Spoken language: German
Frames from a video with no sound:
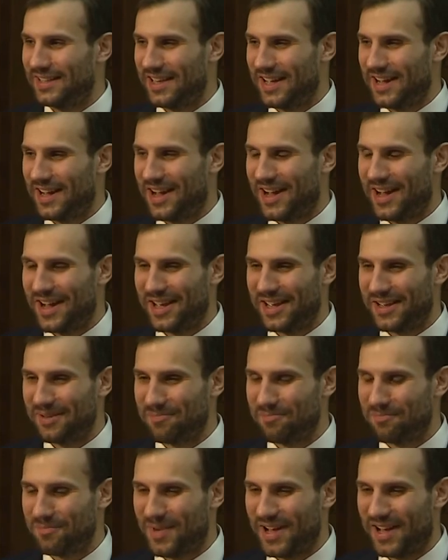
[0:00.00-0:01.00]
der
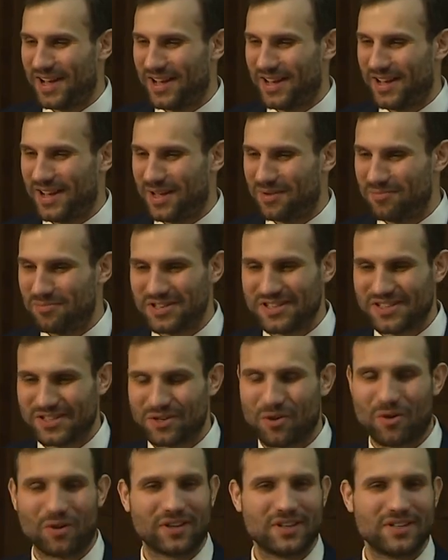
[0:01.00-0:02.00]
einem äh, ein
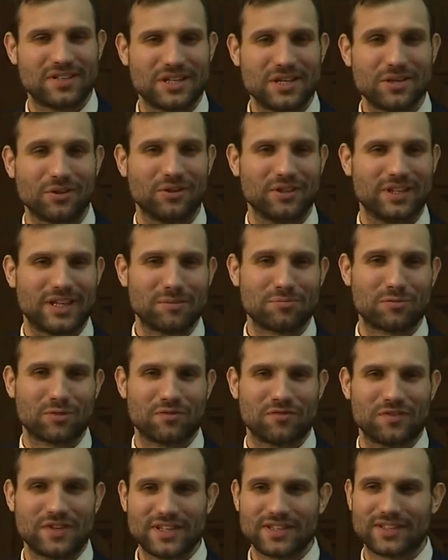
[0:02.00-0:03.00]
bisschen Orientierung gibt.
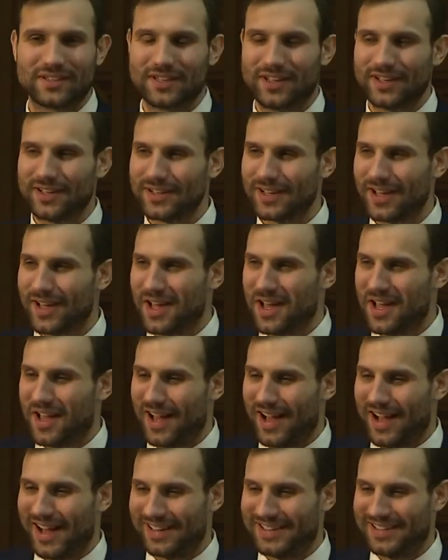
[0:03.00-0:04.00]
Und Fichtner
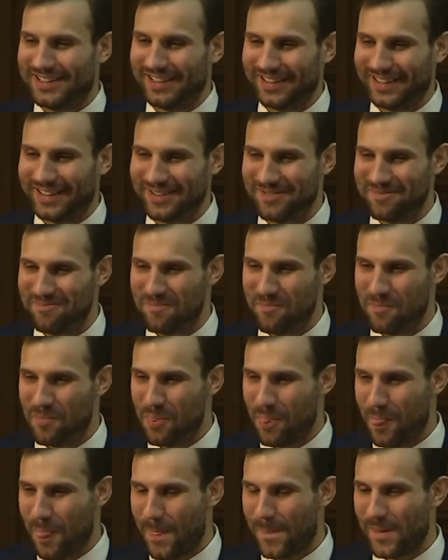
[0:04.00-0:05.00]
hat ähm,
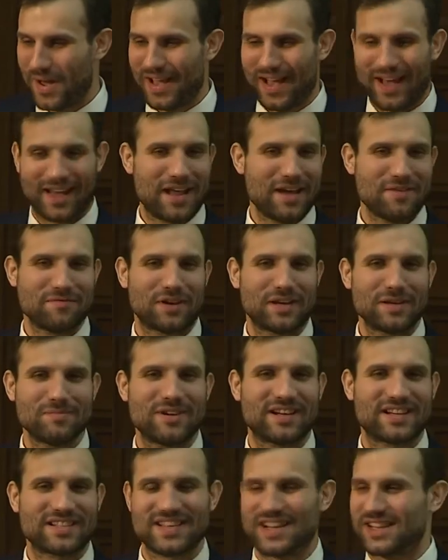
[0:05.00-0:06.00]
hat einfach
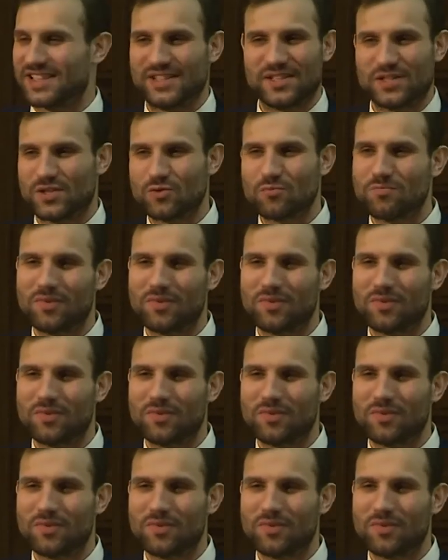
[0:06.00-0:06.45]
immer gesagt, es ist